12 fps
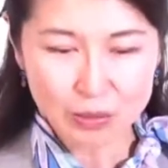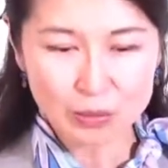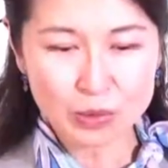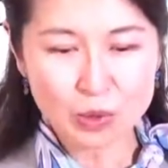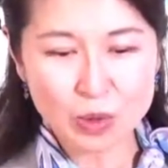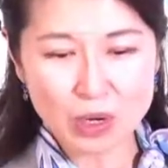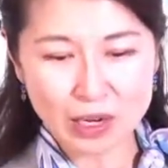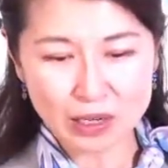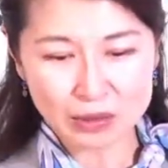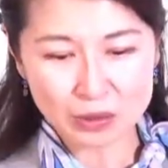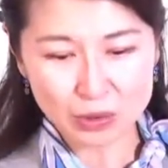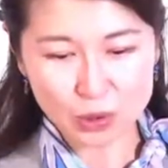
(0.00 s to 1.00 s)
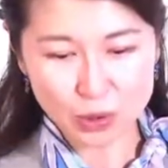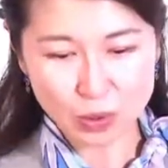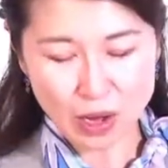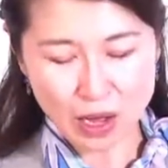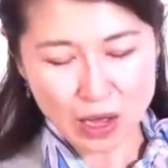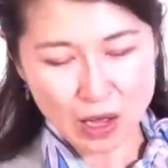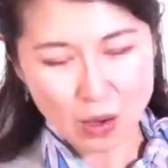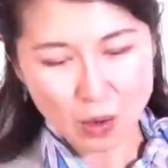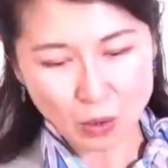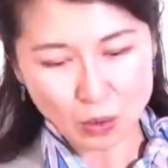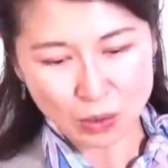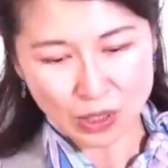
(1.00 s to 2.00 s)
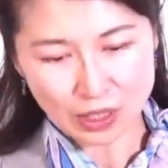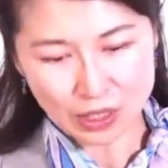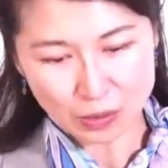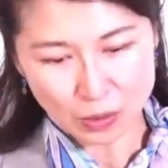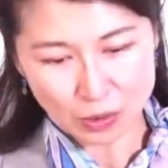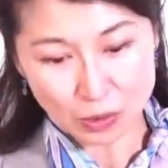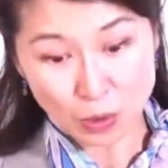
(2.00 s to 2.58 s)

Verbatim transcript: 向こうから来る人は大人でも